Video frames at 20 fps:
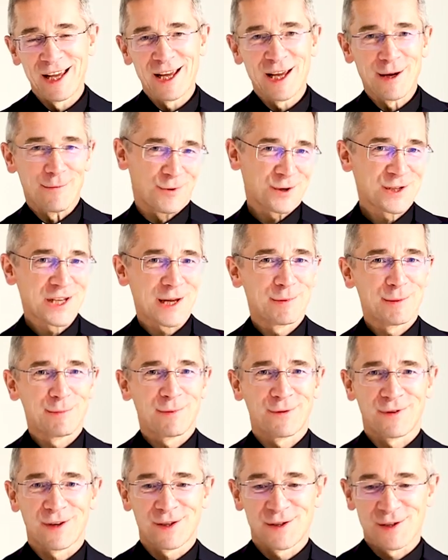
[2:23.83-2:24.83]
Można by
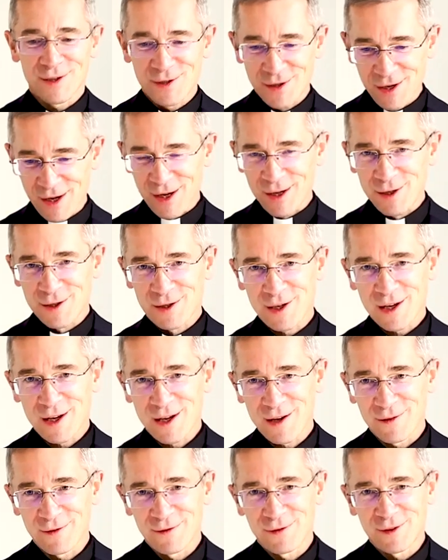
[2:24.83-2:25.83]
powiedzieć,
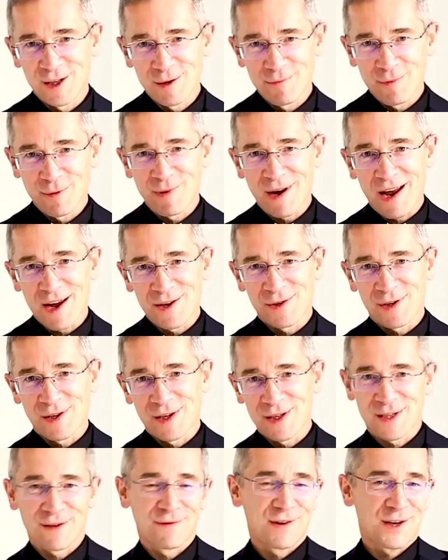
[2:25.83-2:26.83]
że w tym
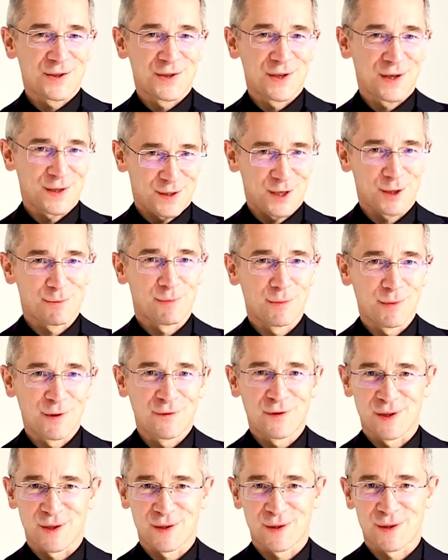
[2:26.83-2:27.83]
obrazie zawarci jesteśmy my
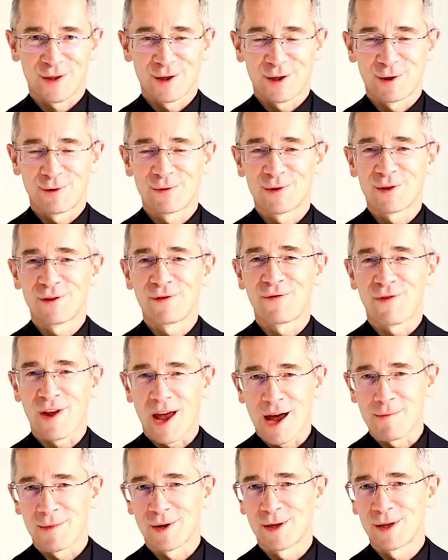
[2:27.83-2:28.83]
wszyscy, którzy
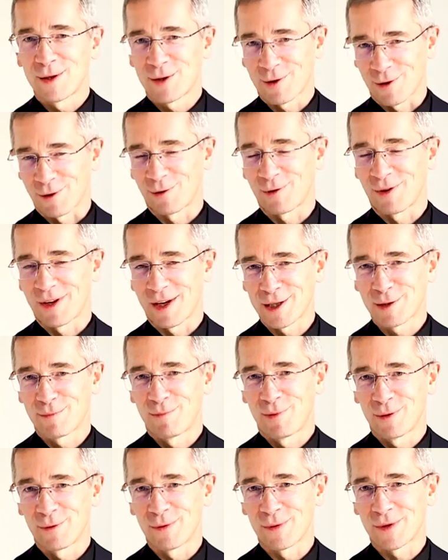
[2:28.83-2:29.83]
wiemy, co to jest
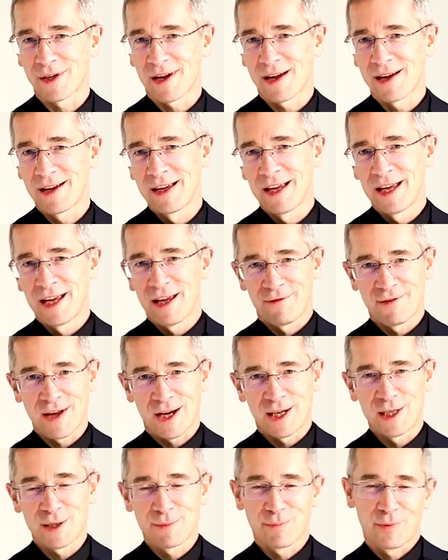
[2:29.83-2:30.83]
pokusa, w
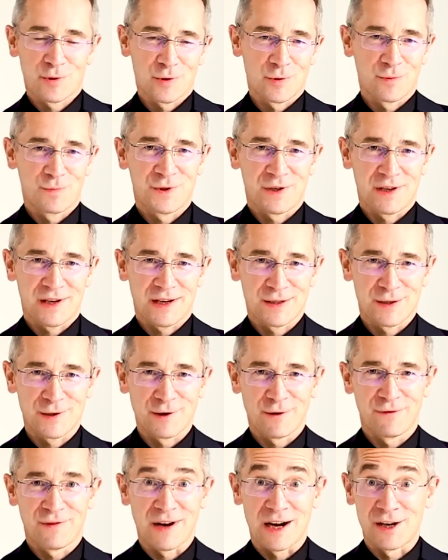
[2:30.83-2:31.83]
jaki sposób się z
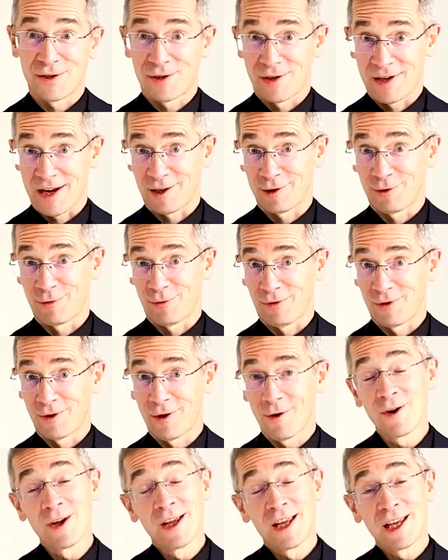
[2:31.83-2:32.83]
nią walczy, jak
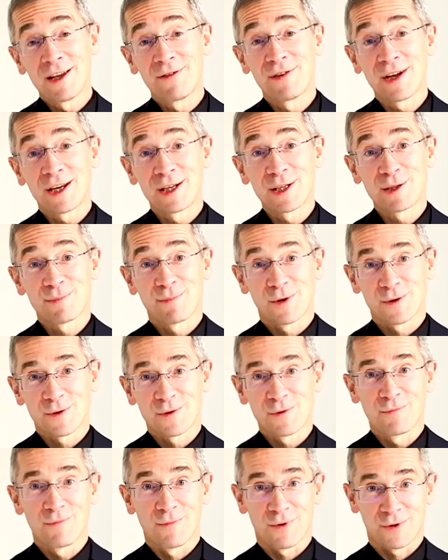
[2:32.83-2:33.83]
trudno i w jaki
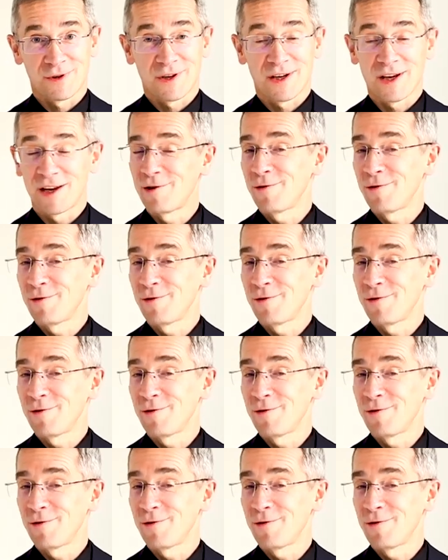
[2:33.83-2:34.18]
sposób można jej